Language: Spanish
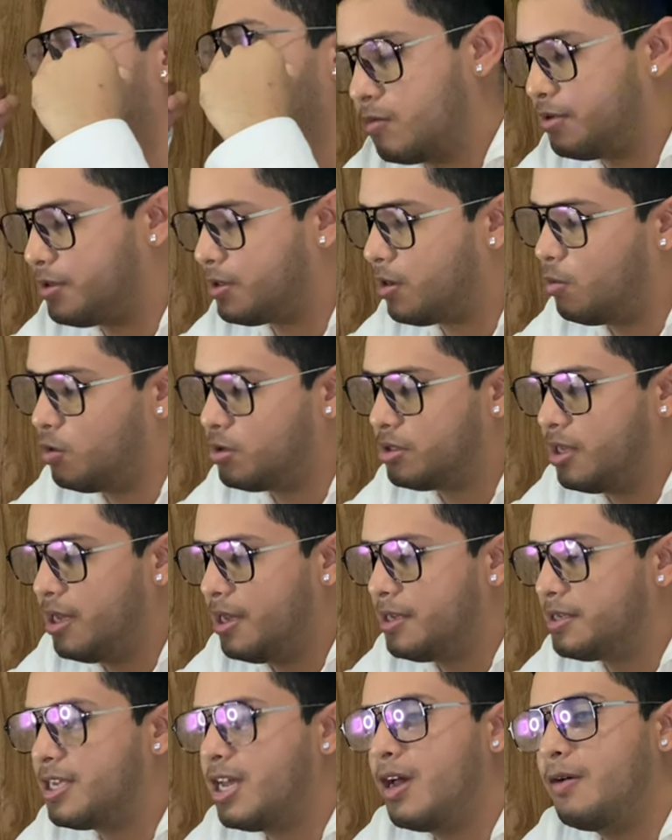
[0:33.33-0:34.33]
Pues como
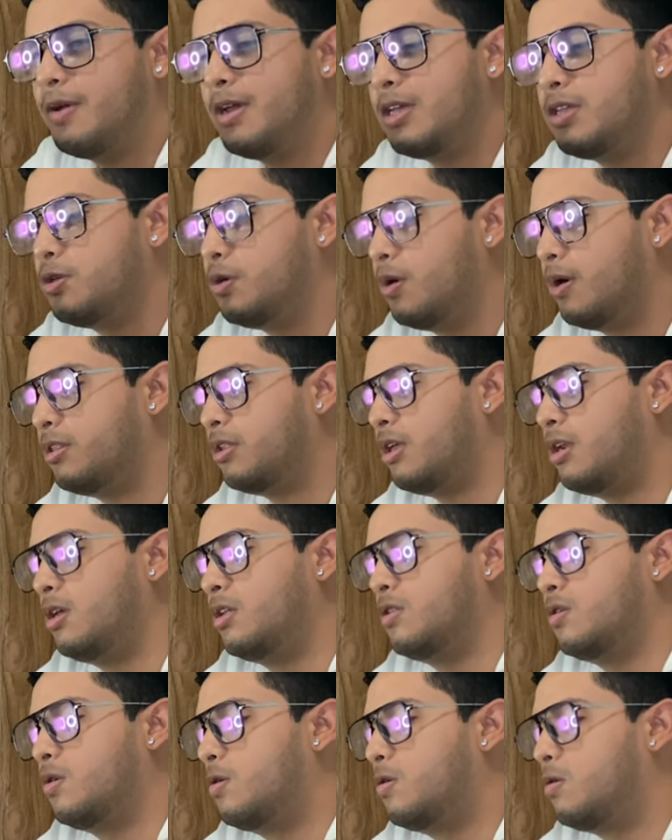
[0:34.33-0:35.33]
ustedes saben, yo he
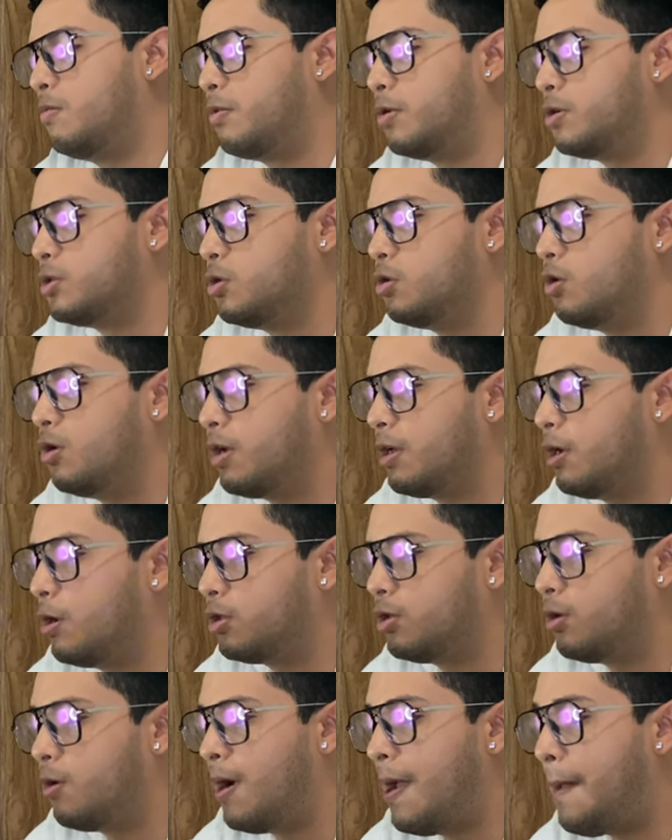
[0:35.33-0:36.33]
tenido pues uno que
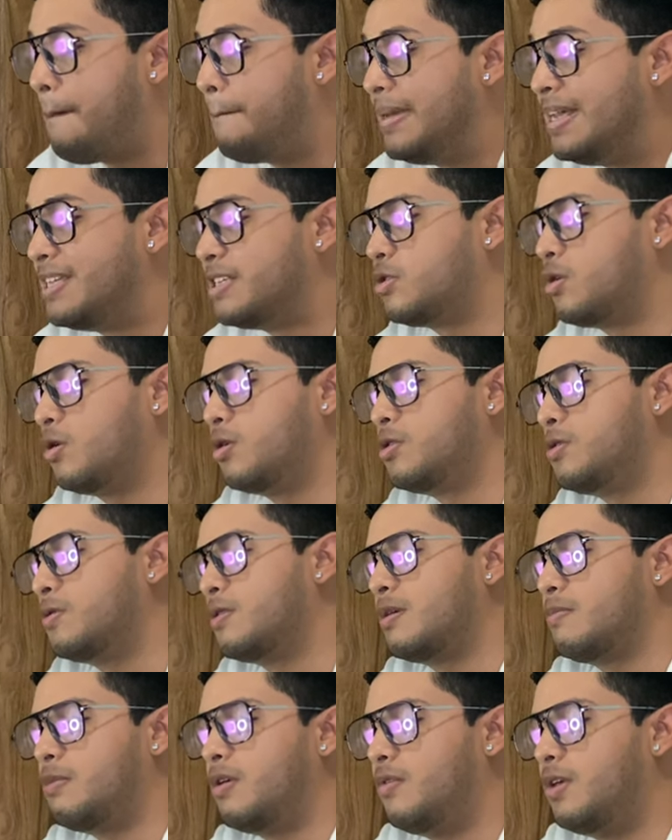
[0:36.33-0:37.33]
otro episodio
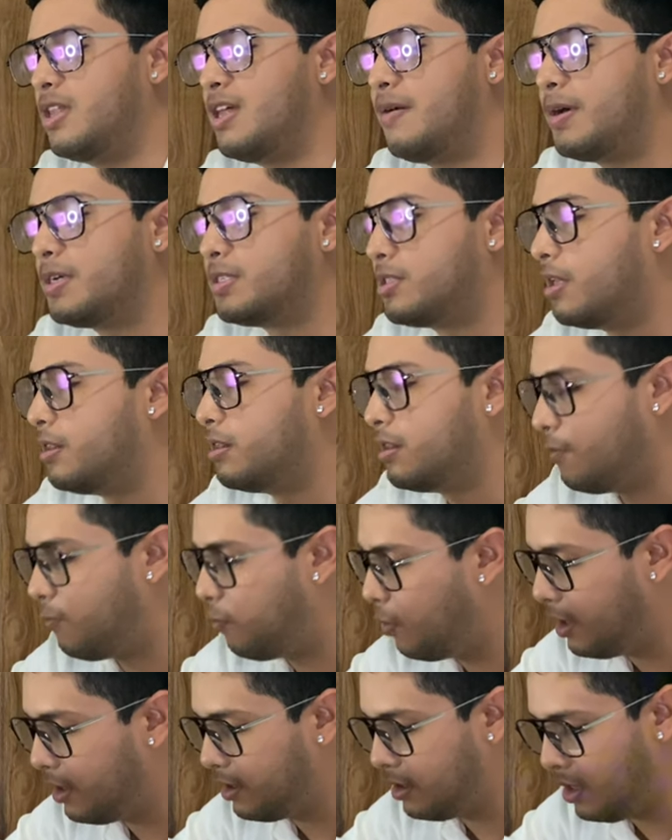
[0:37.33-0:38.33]
de mi vida bastante
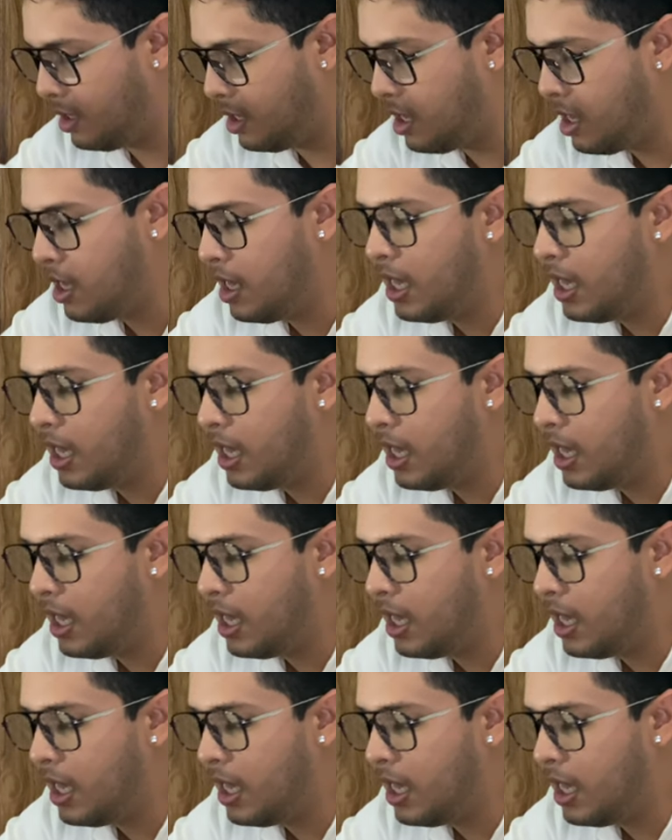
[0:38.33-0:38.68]
fuerte